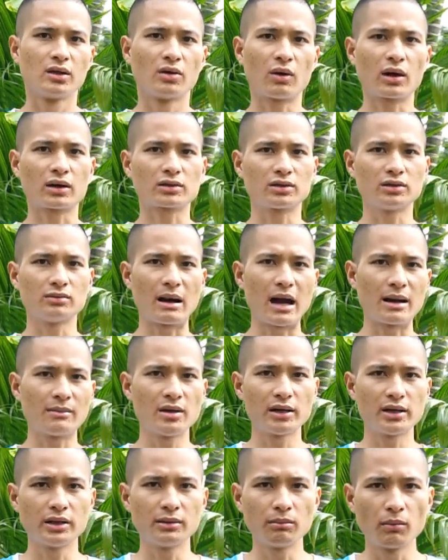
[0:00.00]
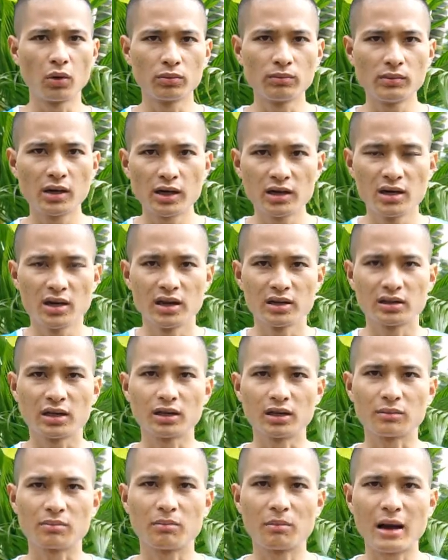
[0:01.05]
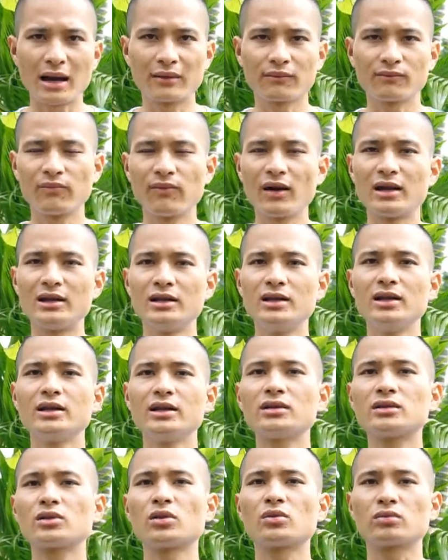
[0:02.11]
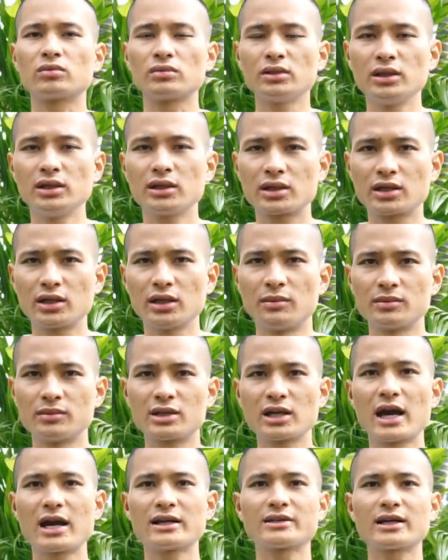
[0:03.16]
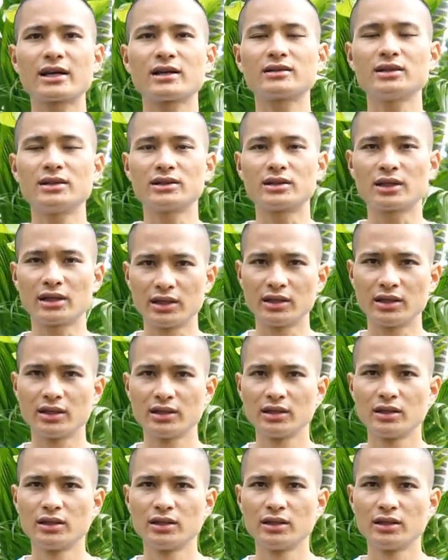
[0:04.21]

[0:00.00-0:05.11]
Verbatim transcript: hoặc từ 30 đến 40 thì bạn phải liên tục đi kiểm tra răng định kỳ